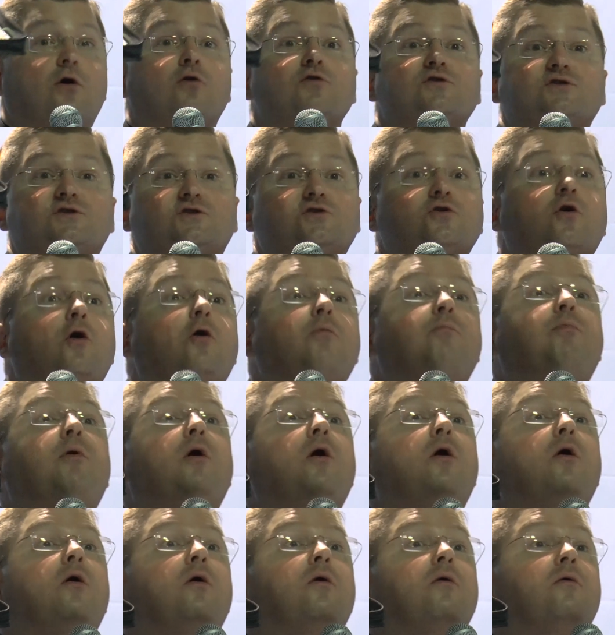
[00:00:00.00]

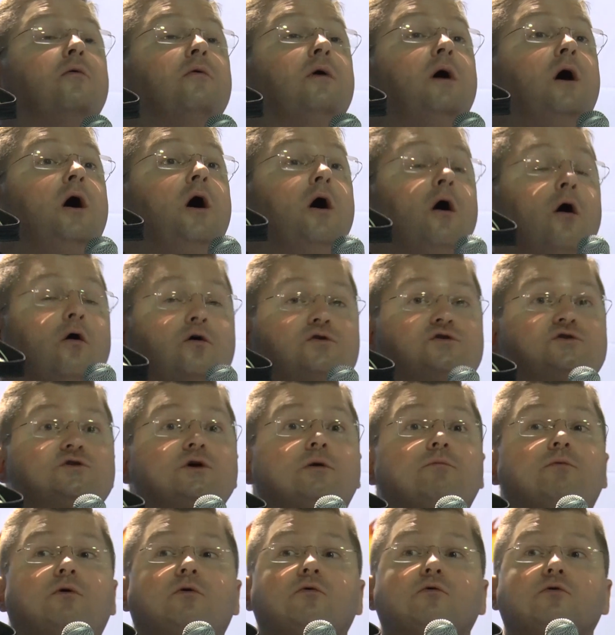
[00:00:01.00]
osobą,
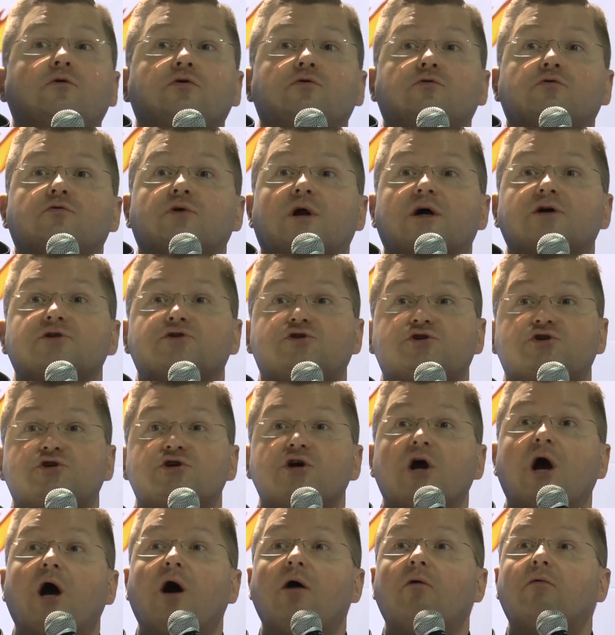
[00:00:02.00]
osobą, która
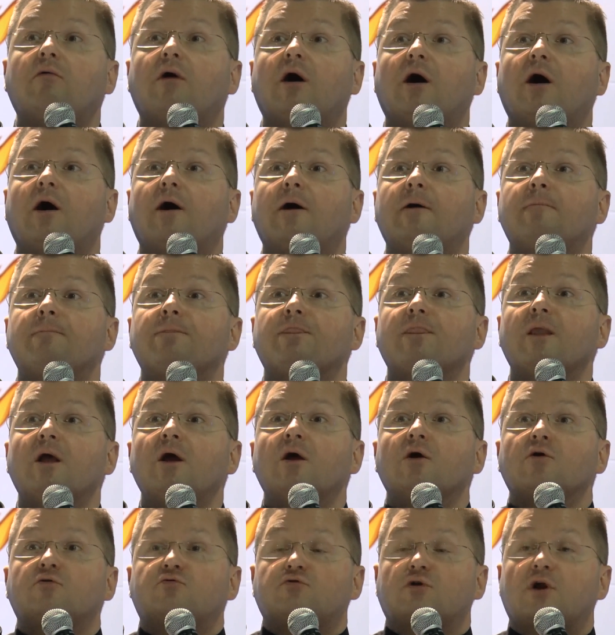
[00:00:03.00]
działa,
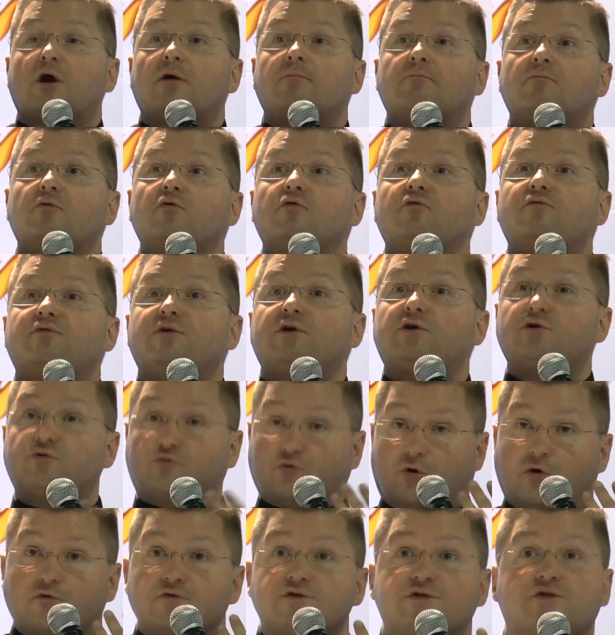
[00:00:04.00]
która mówi,
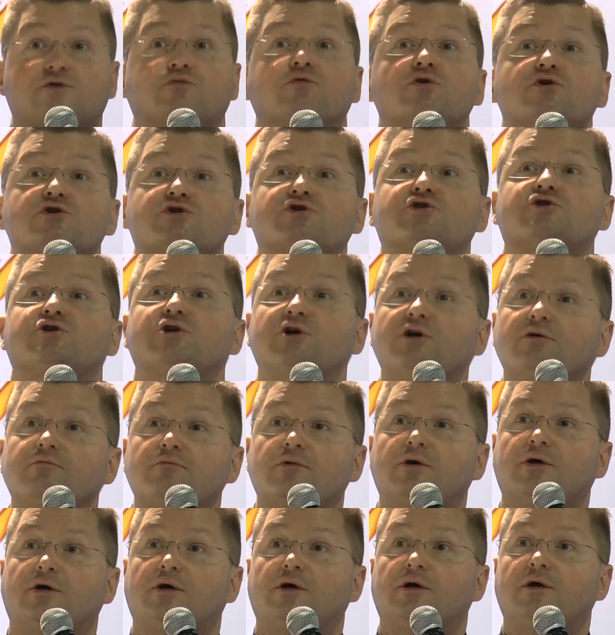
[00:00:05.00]
którą
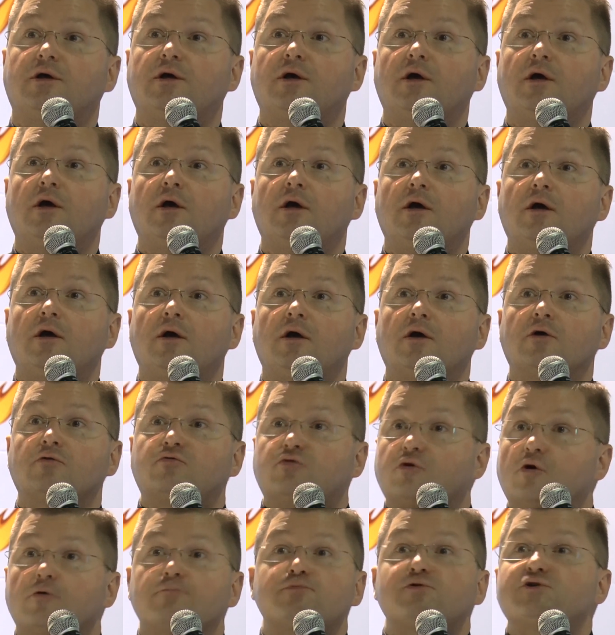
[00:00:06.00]
słyszymy,
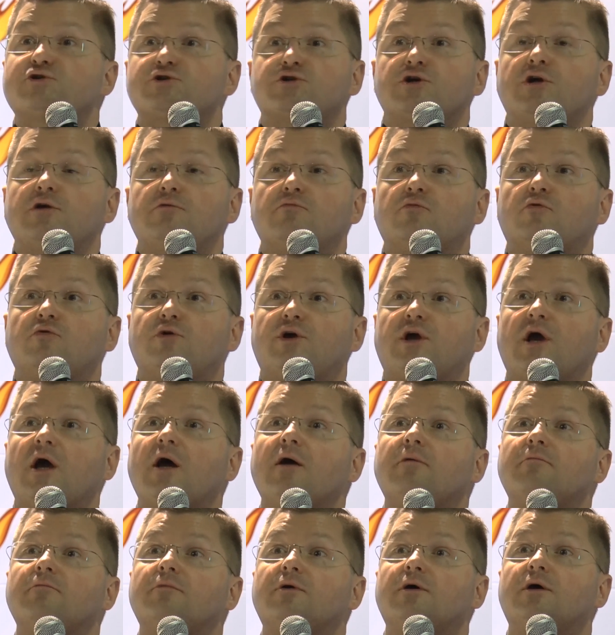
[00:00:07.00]
którą
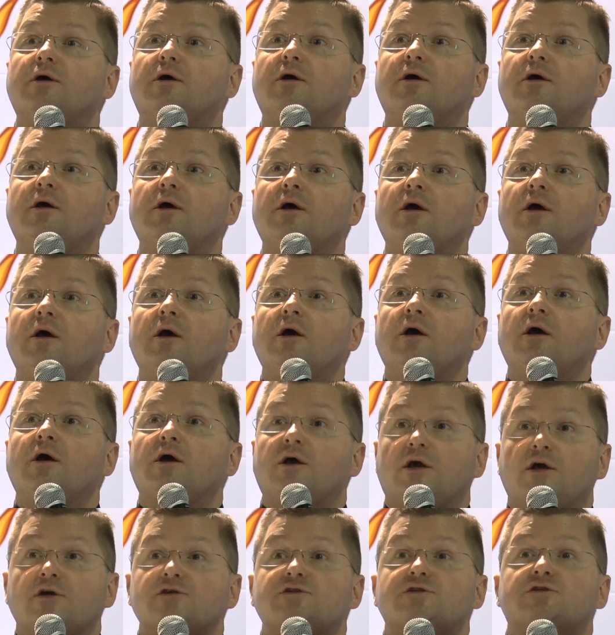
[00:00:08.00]
przyjmujemy
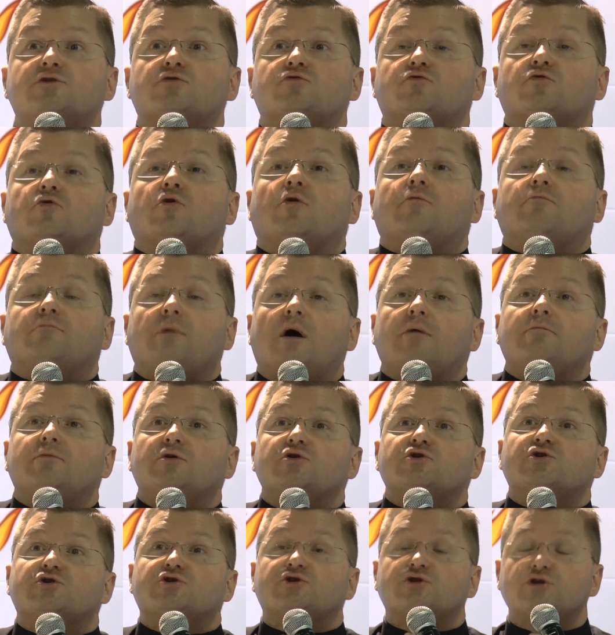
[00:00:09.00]
i z którą
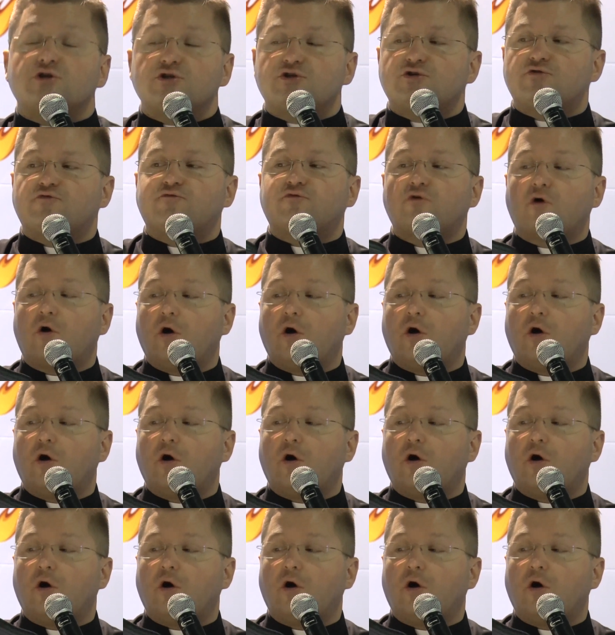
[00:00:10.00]
mamy żyć w